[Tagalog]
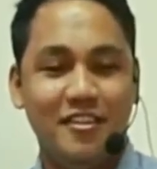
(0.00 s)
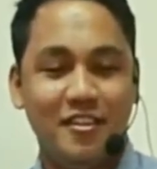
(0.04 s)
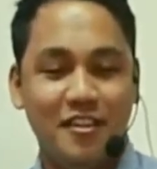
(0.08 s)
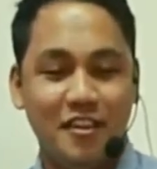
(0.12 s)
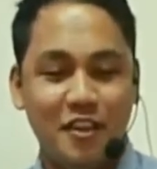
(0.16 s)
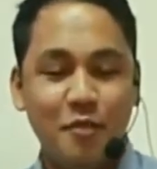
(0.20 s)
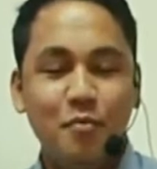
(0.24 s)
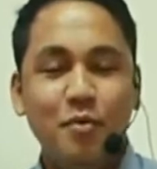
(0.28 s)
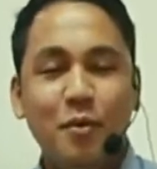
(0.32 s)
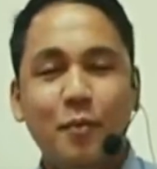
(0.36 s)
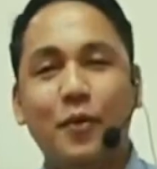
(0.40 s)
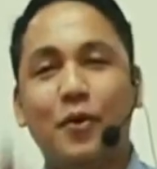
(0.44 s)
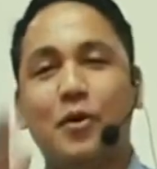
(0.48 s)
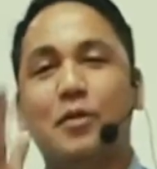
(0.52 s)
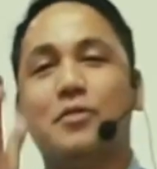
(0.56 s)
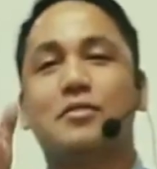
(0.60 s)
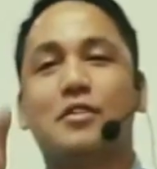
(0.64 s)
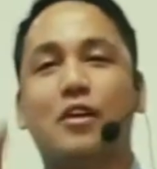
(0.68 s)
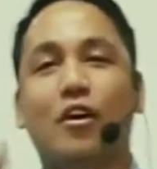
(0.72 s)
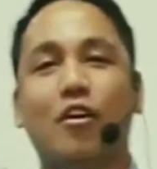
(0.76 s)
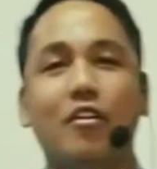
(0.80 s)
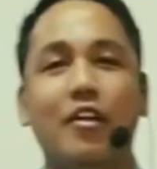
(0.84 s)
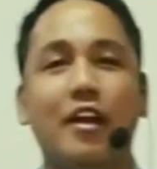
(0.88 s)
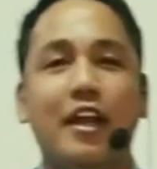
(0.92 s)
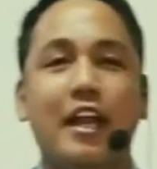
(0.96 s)
Ito po yung sa
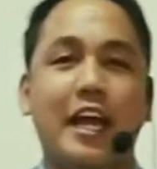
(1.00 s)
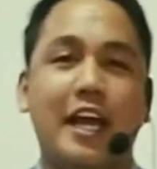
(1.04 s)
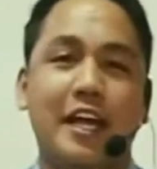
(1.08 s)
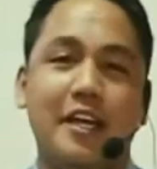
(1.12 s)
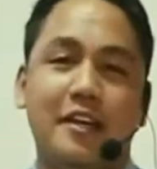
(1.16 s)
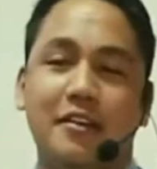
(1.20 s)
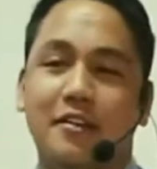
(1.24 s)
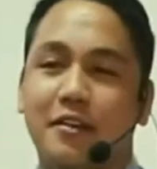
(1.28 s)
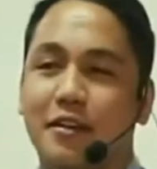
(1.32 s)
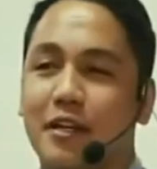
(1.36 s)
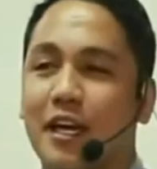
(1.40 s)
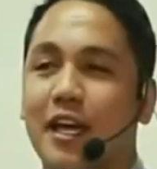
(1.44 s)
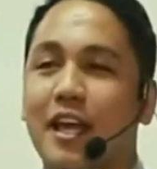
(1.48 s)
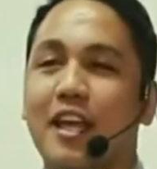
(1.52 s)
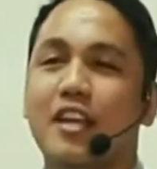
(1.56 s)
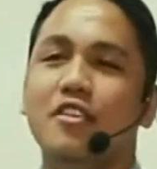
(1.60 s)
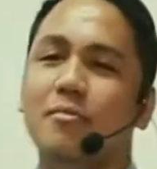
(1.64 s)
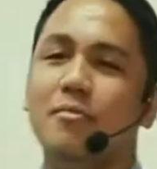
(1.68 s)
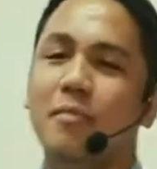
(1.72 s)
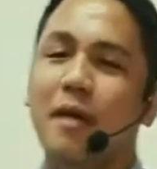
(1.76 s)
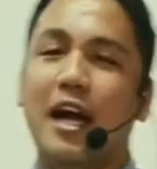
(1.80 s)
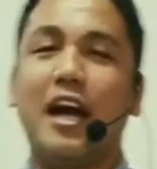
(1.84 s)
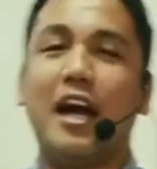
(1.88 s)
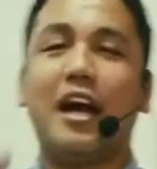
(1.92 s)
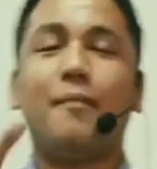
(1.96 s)
online. Kaya yung
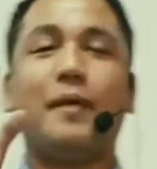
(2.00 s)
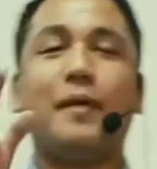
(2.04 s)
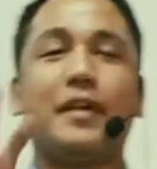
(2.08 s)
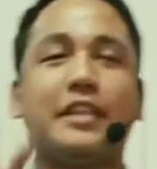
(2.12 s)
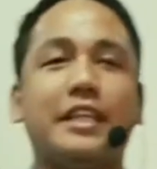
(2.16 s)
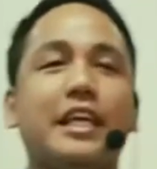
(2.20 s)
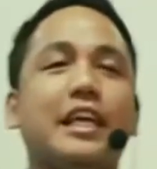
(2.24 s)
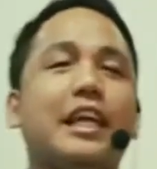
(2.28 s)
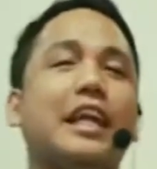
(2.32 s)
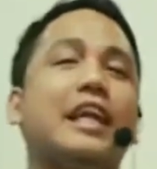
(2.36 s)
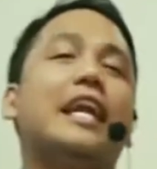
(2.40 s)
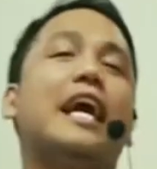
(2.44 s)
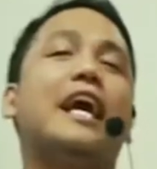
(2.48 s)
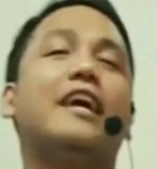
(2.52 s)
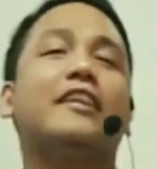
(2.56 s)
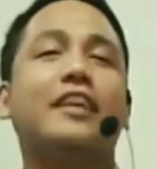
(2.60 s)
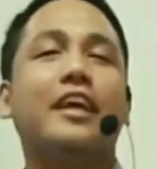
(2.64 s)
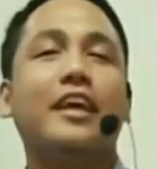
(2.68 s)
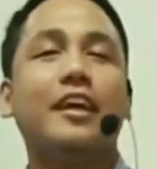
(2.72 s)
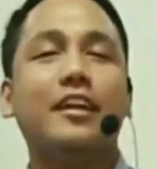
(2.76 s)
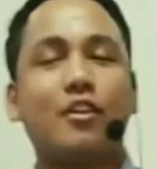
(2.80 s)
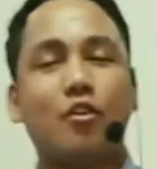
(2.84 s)
mga kapatiran natin,